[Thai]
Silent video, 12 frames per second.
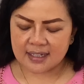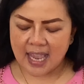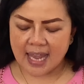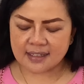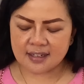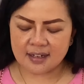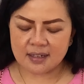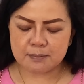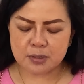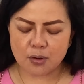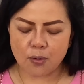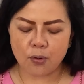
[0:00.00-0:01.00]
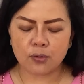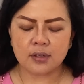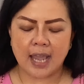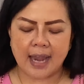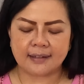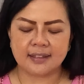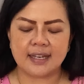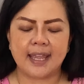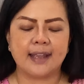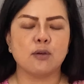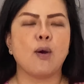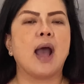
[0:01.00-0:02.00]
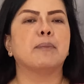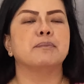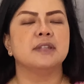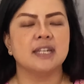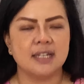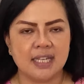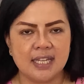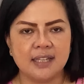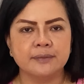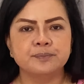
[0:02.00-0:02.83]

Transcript: งานเฉลิมฉลอง งานแสดงความยินดี